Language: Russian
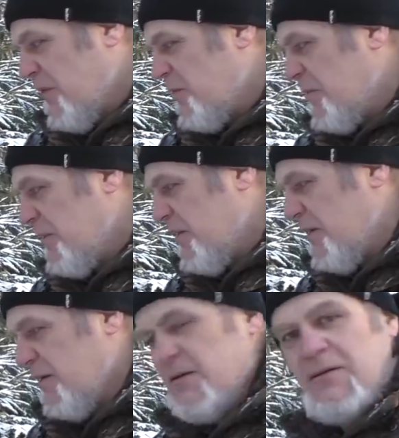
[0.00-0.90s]
Нафиг мне это
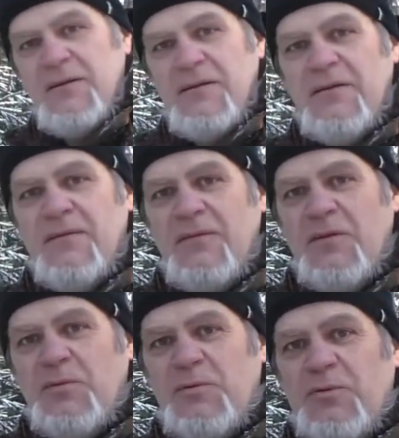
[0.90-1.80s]
надо.
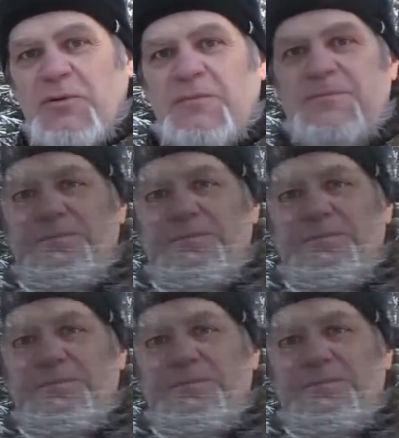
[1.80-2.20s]
Ну пусть будет.